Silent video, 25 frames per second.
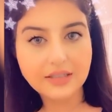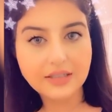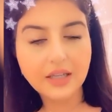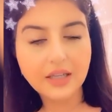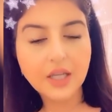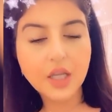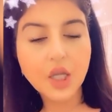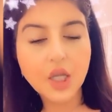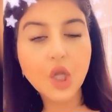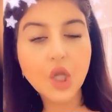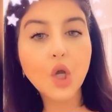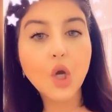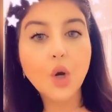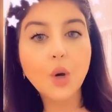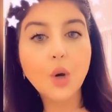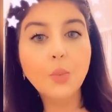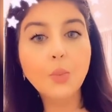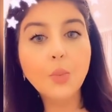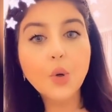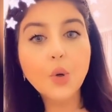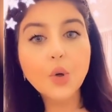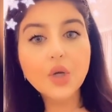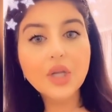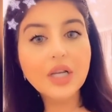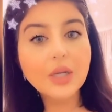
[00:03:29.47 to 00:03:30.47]
في
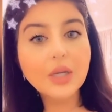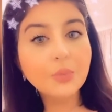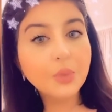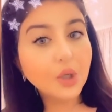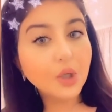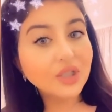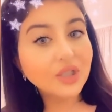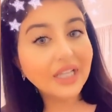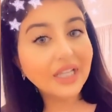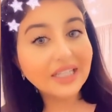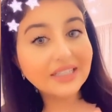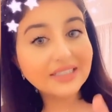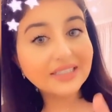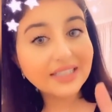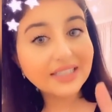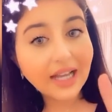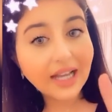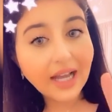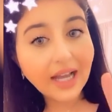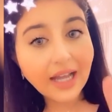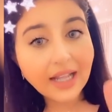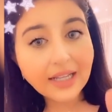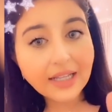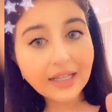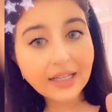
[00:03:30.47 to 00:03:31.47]
براندات
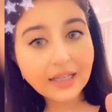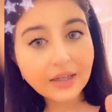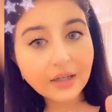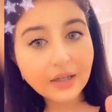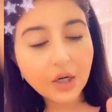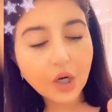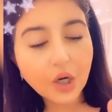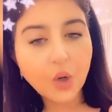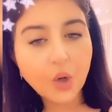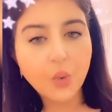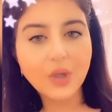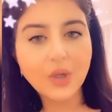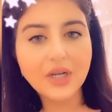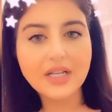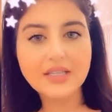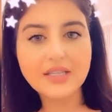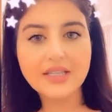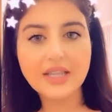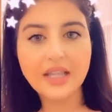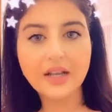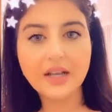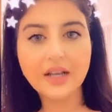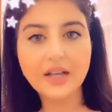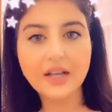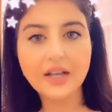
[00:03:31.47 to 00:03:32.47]
زينه وفي
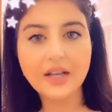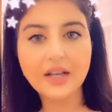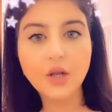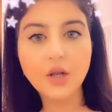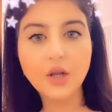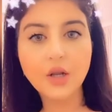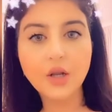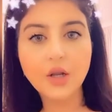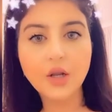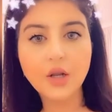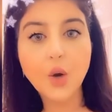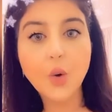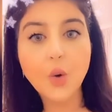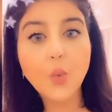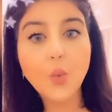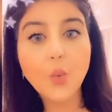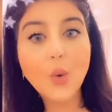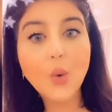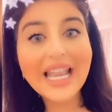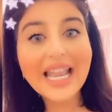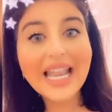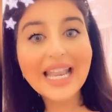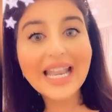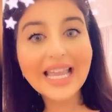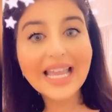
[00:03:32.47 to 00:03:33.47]
براندات وسط وفي
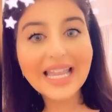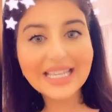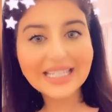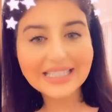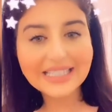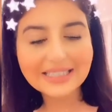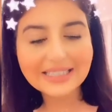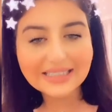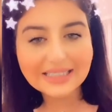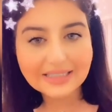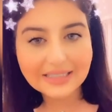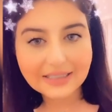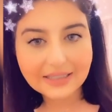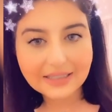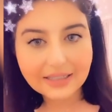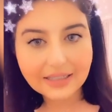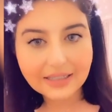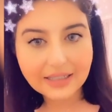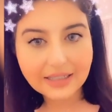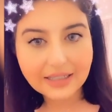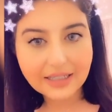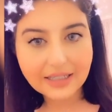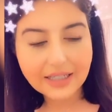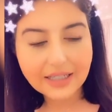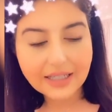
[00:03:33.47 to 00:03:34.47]
براندات
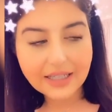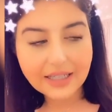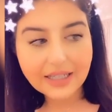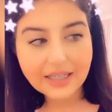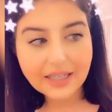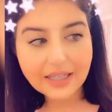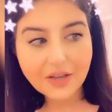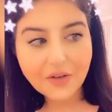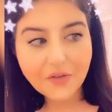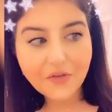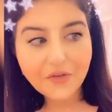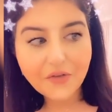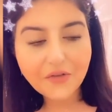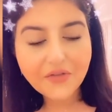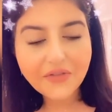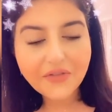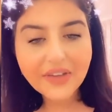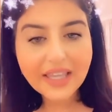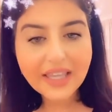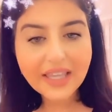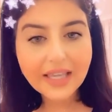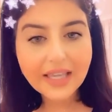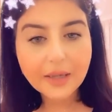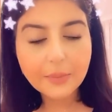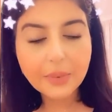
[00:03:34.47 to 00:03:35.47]
وايد وايد زينه
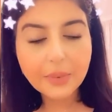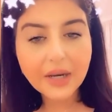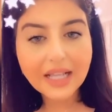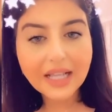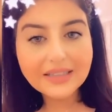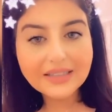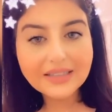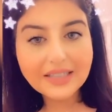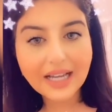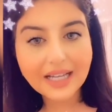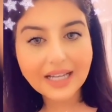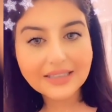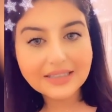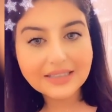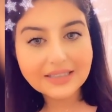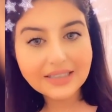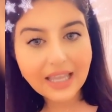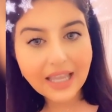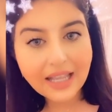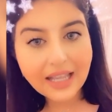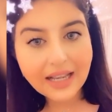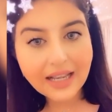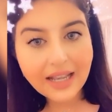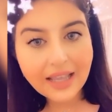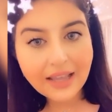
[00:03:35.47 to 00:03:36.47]
وهذا ما يعتمد
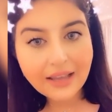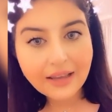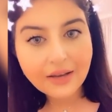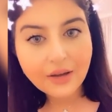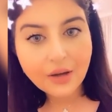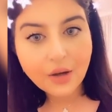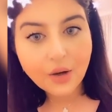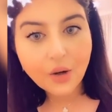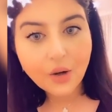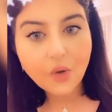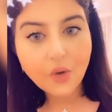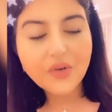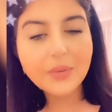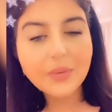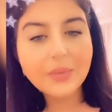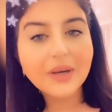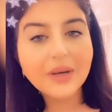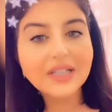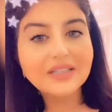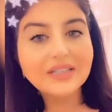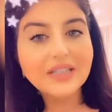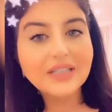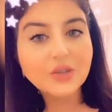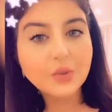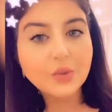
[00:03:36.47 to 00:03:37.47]
على ان هذا البراند
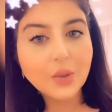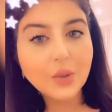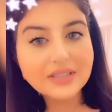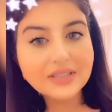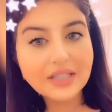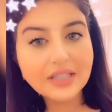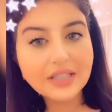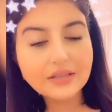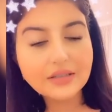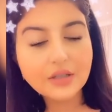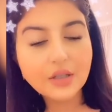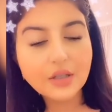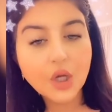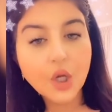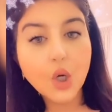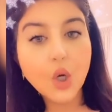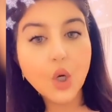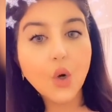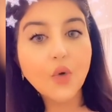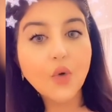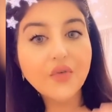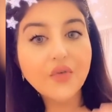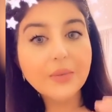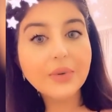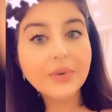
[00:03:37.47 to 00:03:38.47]
أو
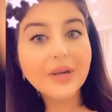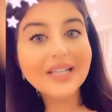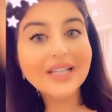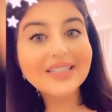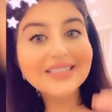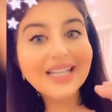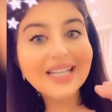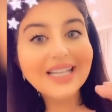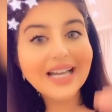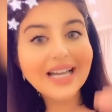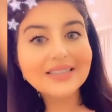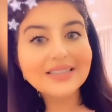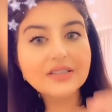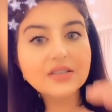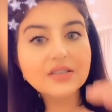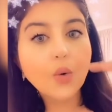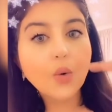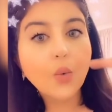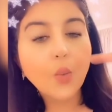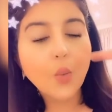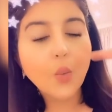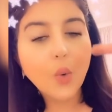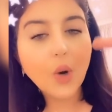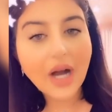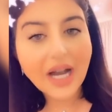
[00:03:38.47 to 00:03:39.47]
وبس مصنعيته طبعا
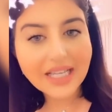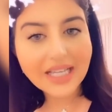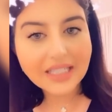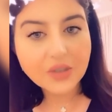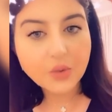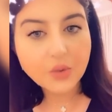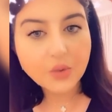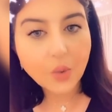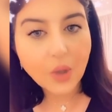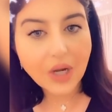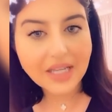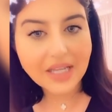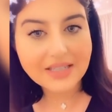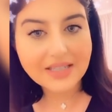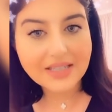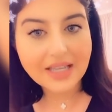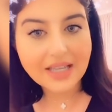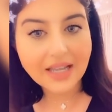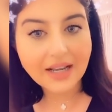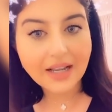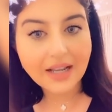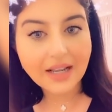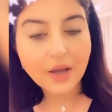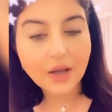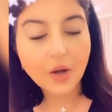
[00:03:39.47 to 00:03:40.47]
لما يكون بدول
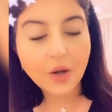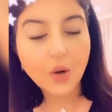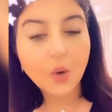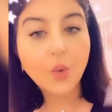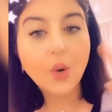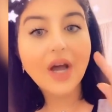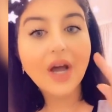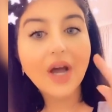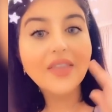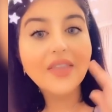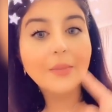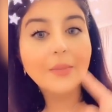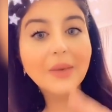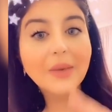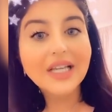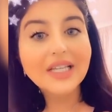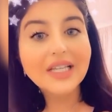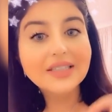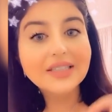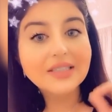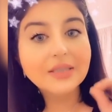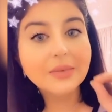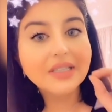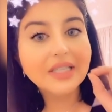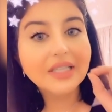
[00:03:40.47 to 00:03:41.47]
معينة يكون طبعا
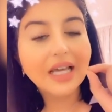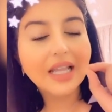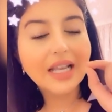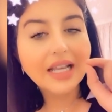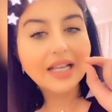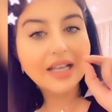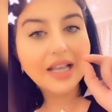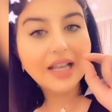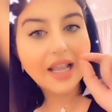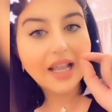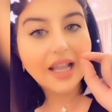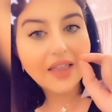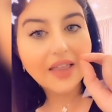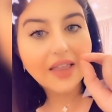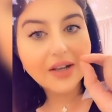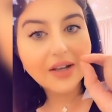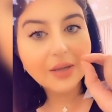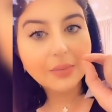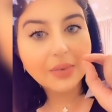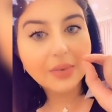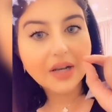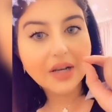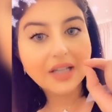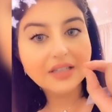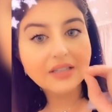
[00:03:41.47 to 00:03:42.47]
يتعبون عليه
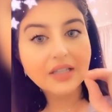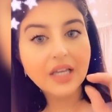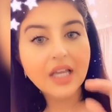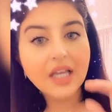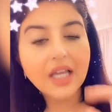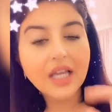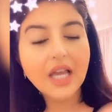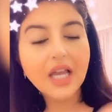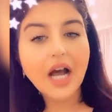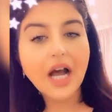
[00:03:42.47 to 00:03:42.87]
أكثر ممكن